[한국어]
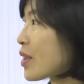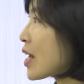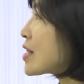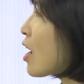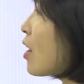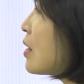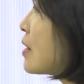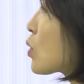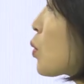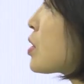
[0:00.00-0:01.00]
그래서
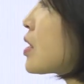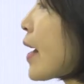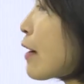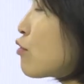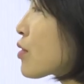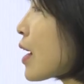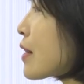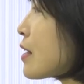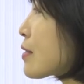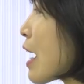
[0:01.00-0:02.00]
도시나 국가
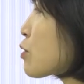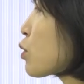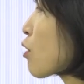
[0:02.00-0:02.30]
등 다소